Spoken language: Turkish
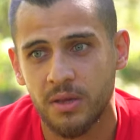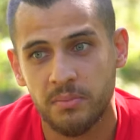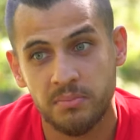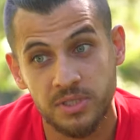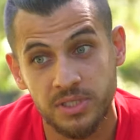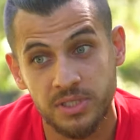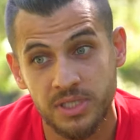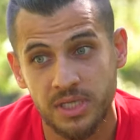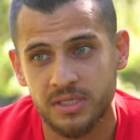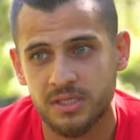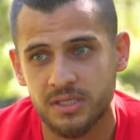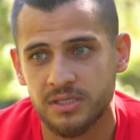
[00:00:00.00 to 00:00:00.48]

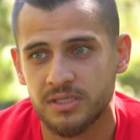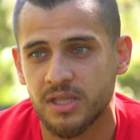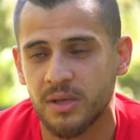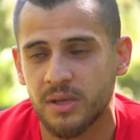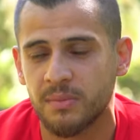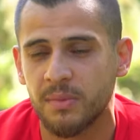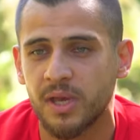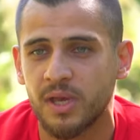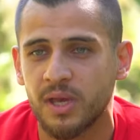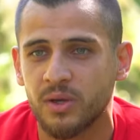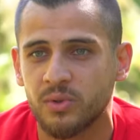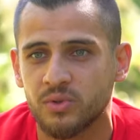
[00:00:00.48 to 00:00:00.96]
Biz de
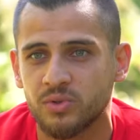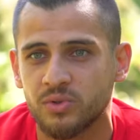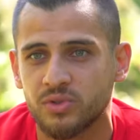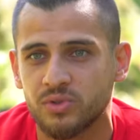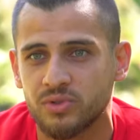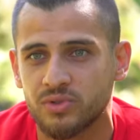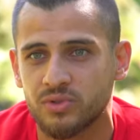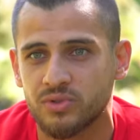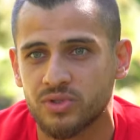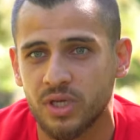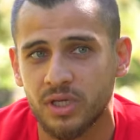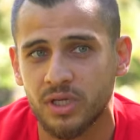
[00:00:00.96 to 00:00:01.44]
sisteme ayak
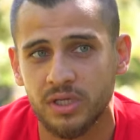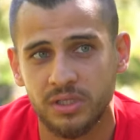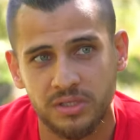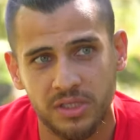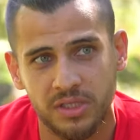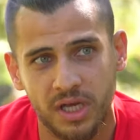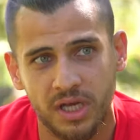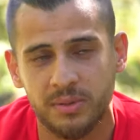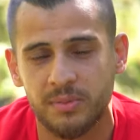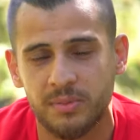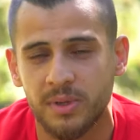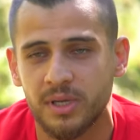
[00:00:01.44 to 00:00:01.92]
uydurursak,
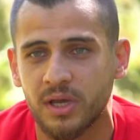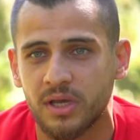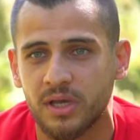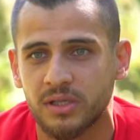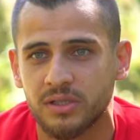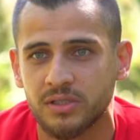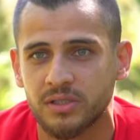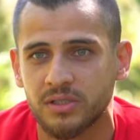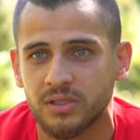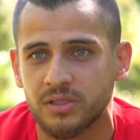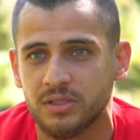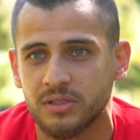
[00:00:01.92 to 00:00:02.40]
takıma
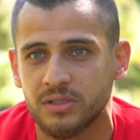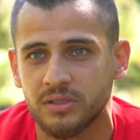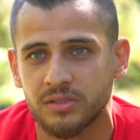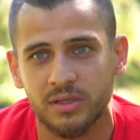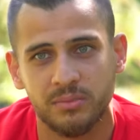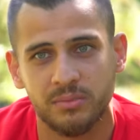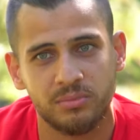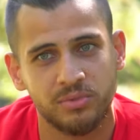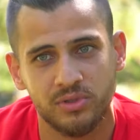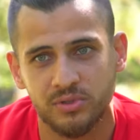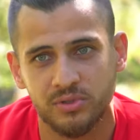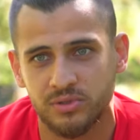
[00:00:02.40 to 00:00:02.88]

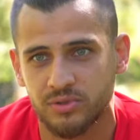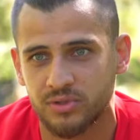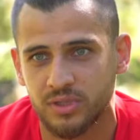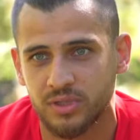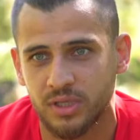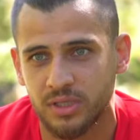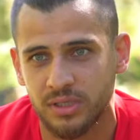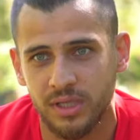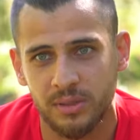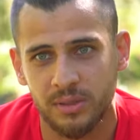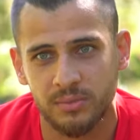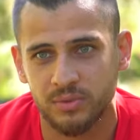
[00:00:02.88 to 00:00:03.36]
katkıda
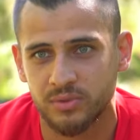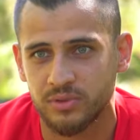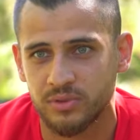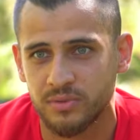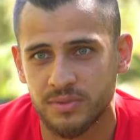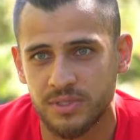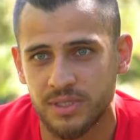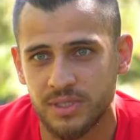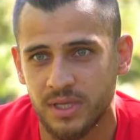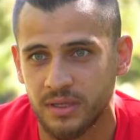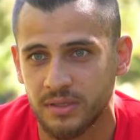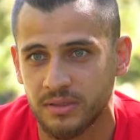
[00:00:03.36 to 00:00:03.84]
bulunursak ne mutlu
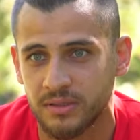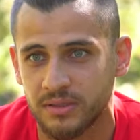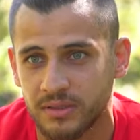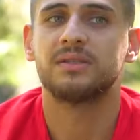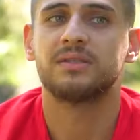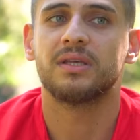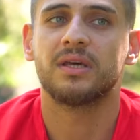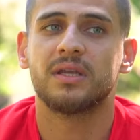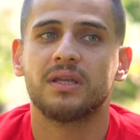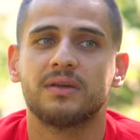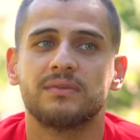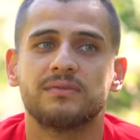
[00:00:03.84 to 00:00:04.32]
bize.
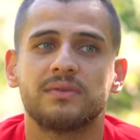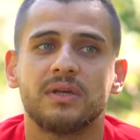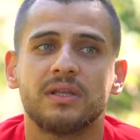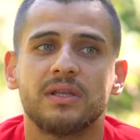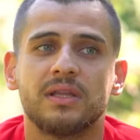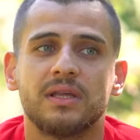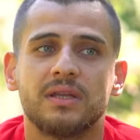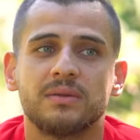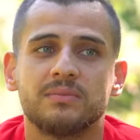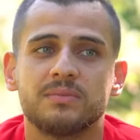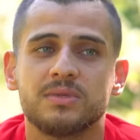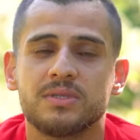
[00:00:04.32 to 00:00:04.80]

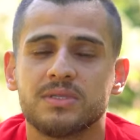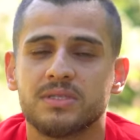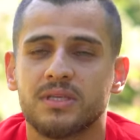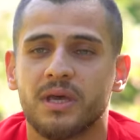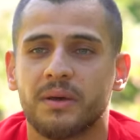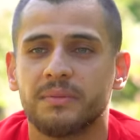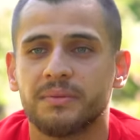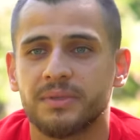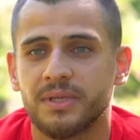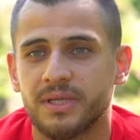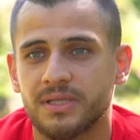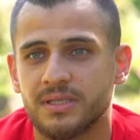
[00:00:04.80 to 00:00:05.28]
Taraftarlarımız
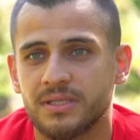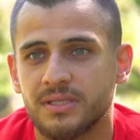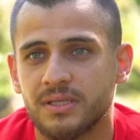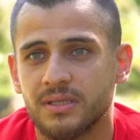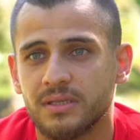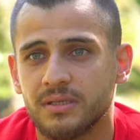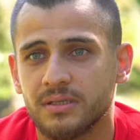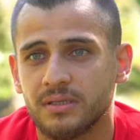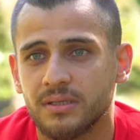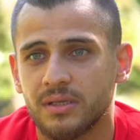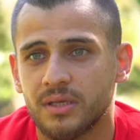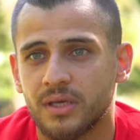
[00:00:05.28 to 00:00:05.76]

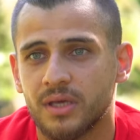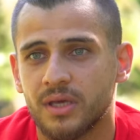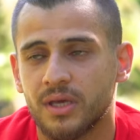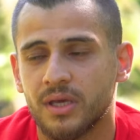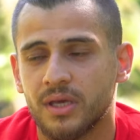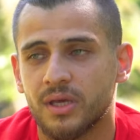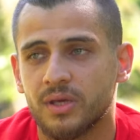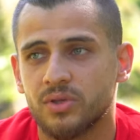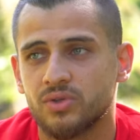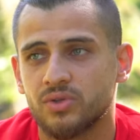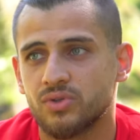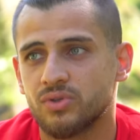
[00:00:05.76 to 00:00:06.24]
sabretsin.
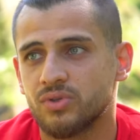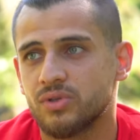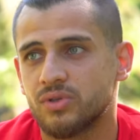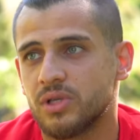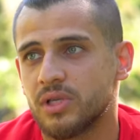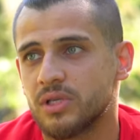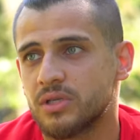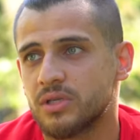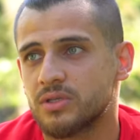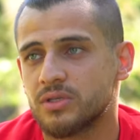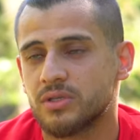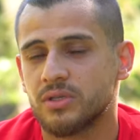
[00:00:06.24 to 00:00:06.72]
E,
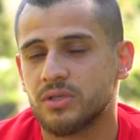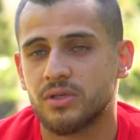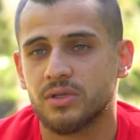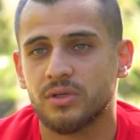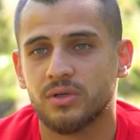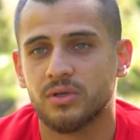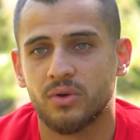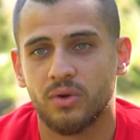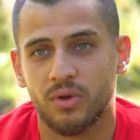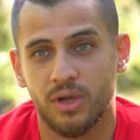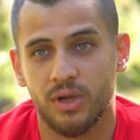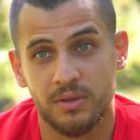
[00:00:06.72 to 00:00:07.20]
çünkü lig
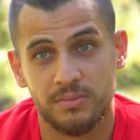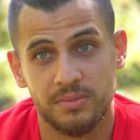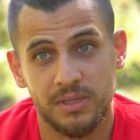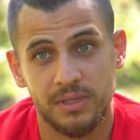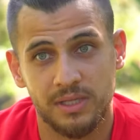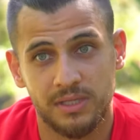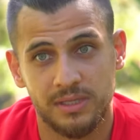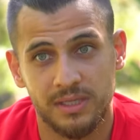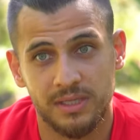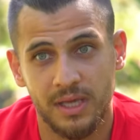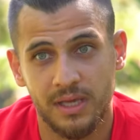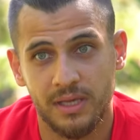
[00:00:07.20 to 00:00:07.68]
e, kolay bir
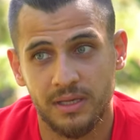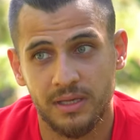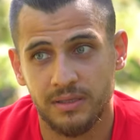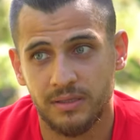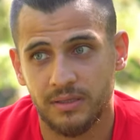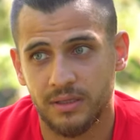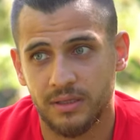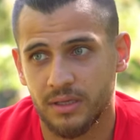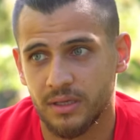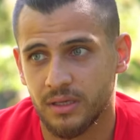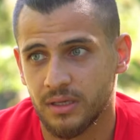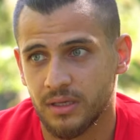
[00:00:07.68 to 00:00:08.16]
lig değil.
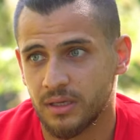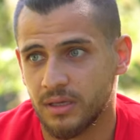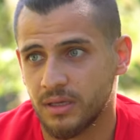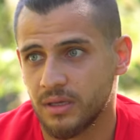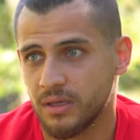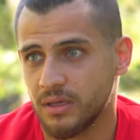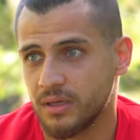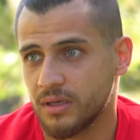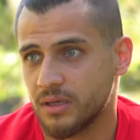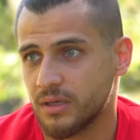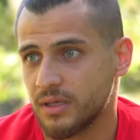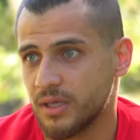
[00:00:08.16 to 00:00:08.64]
E,
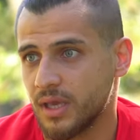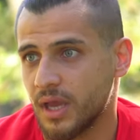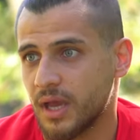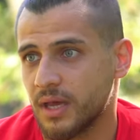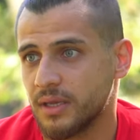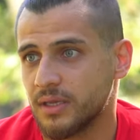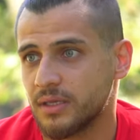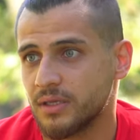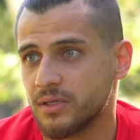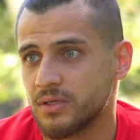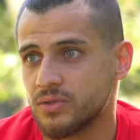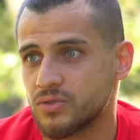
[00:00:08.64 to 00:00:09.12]

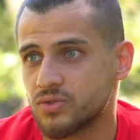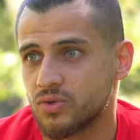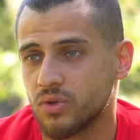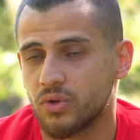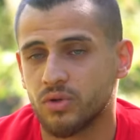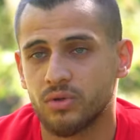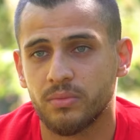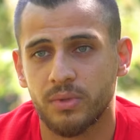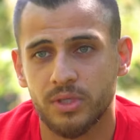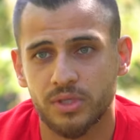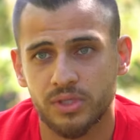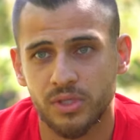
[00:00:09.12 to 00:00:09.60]
yani
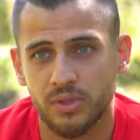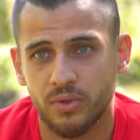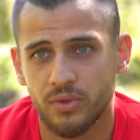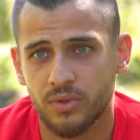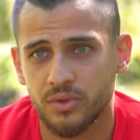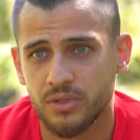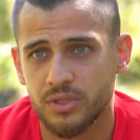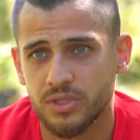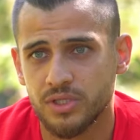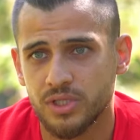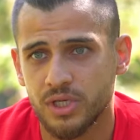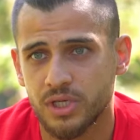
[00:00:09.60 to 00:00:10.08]
zorlu maçlar
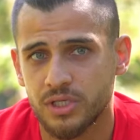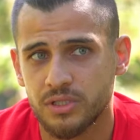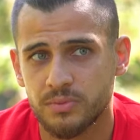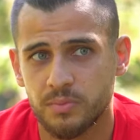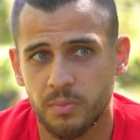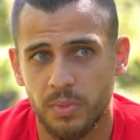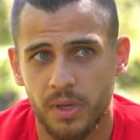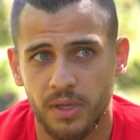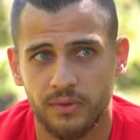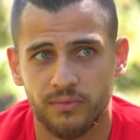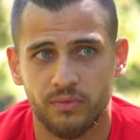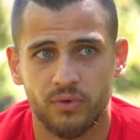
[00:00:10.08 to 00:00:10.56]
oynayacağız.
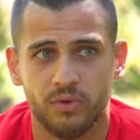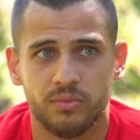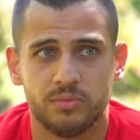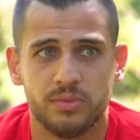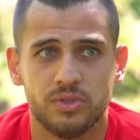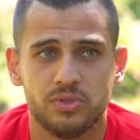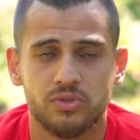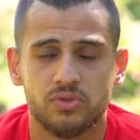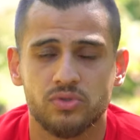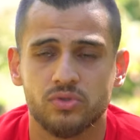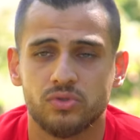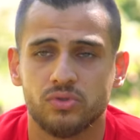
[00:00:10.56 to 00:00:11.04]

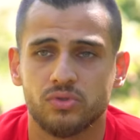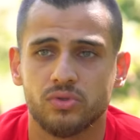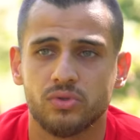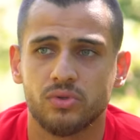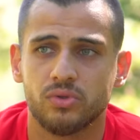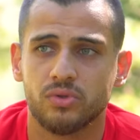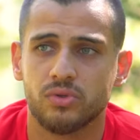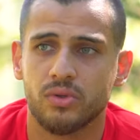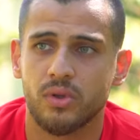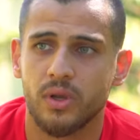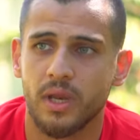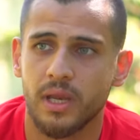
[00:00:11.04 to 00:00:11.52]
Performans
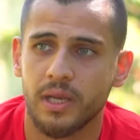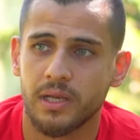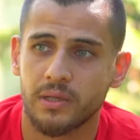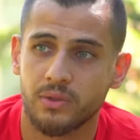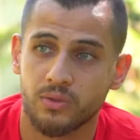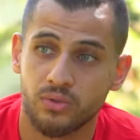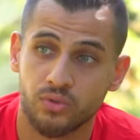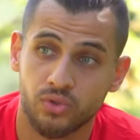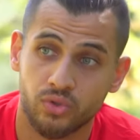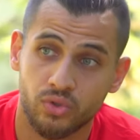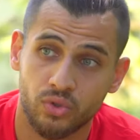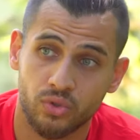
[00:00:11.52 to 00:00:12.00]
düşüklükleri,
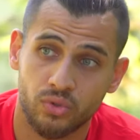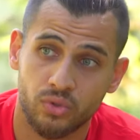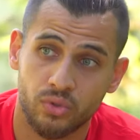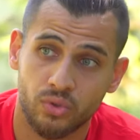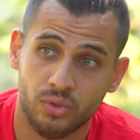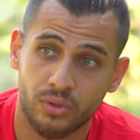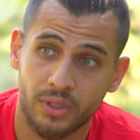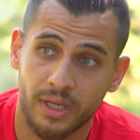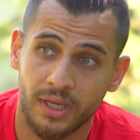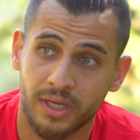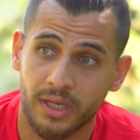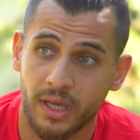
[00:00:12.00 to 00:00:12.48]

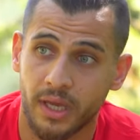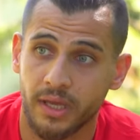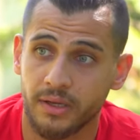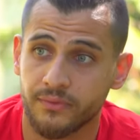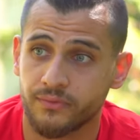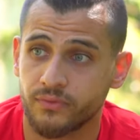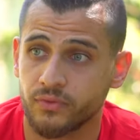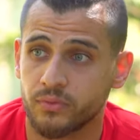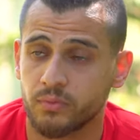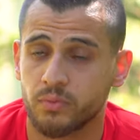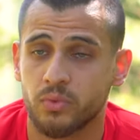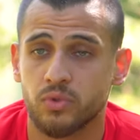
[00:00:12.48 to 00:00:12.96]
düşüklükleri her
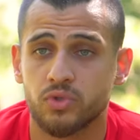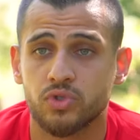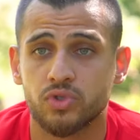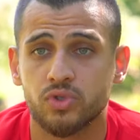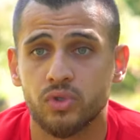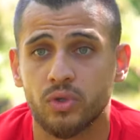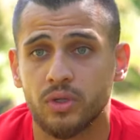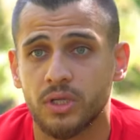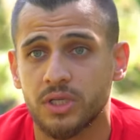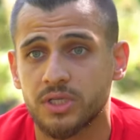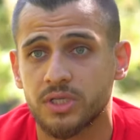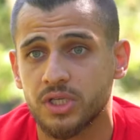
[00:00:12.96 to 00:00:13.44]

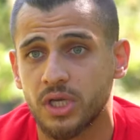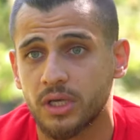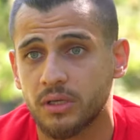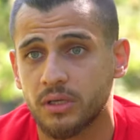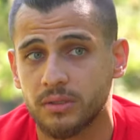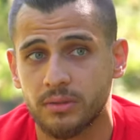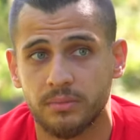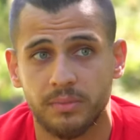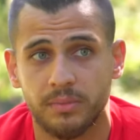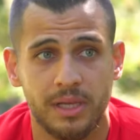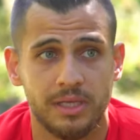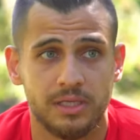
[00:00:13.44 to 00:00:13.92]
futbolcuda olacak.
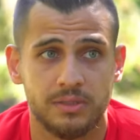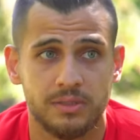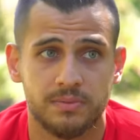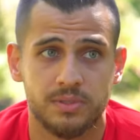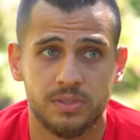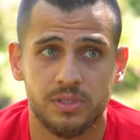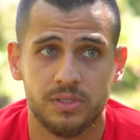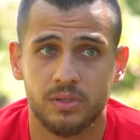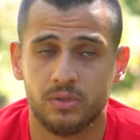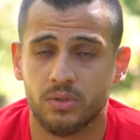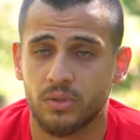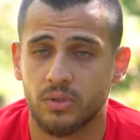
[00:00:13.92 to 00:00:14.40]
Belki
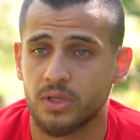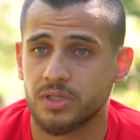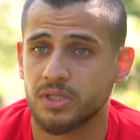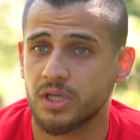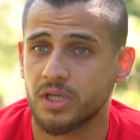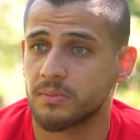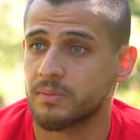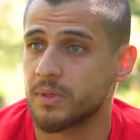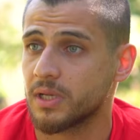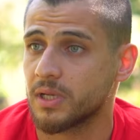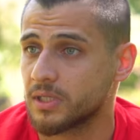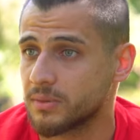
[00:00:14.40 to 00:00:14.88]
bizde de
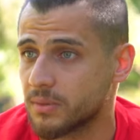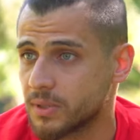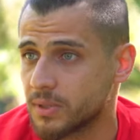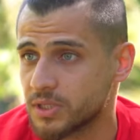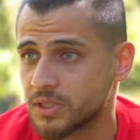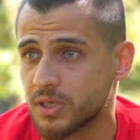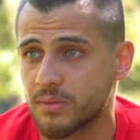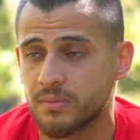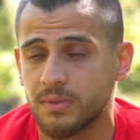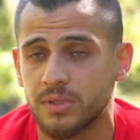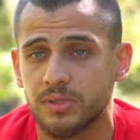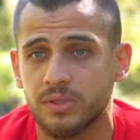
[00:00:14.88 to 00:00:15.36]
olacak, belki
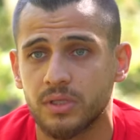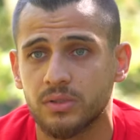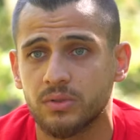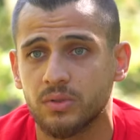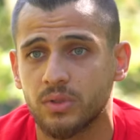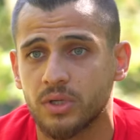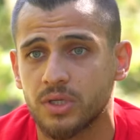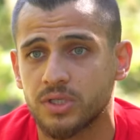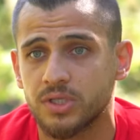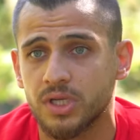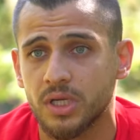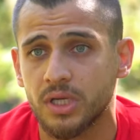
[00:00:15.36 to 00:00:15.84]
başka birinde de
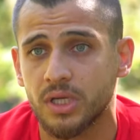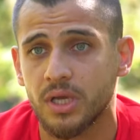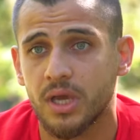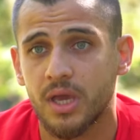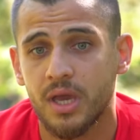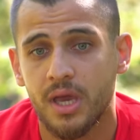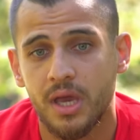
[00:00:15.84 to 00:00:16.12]
olacak.